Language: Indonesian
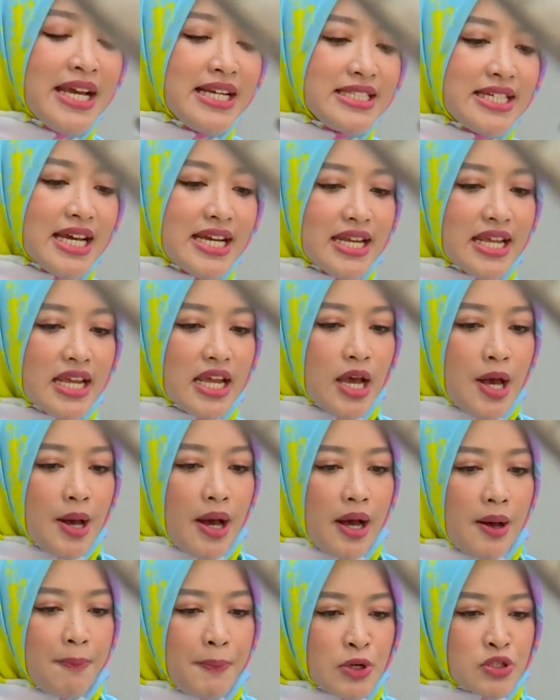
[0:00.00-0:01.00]
Jadi
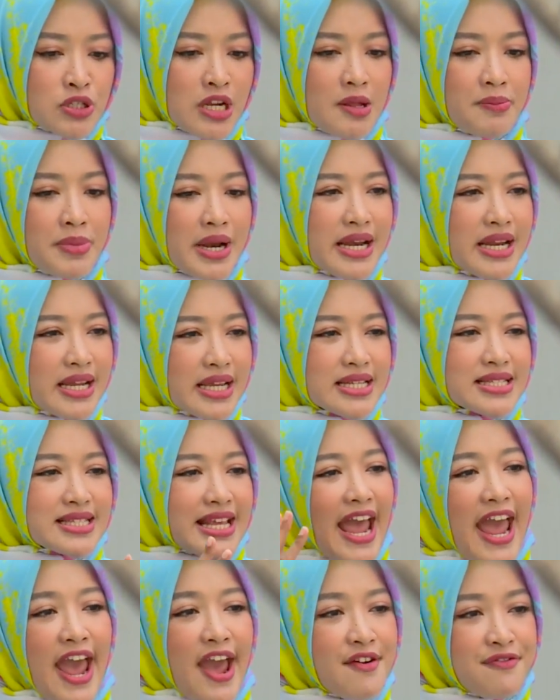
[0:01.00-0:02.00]
uh, personal branding is
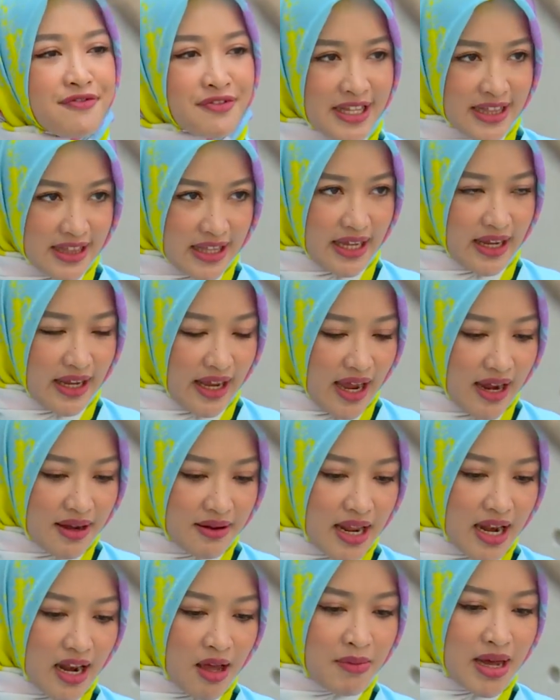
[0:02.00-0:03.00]
everything ya,
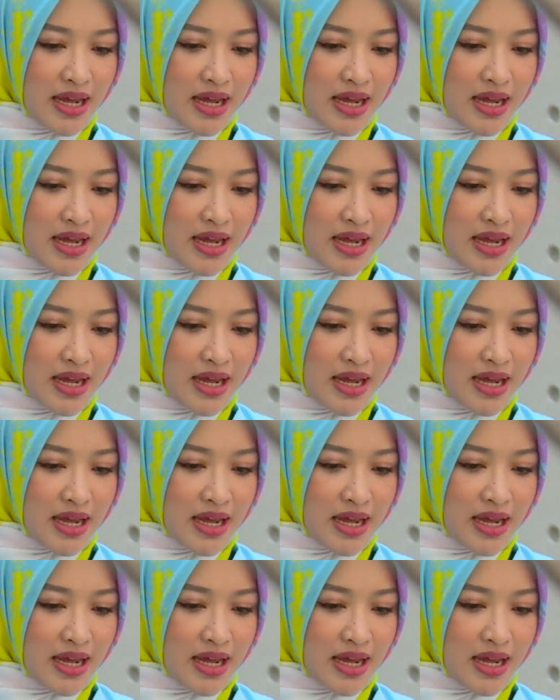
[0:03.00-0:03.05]
dalam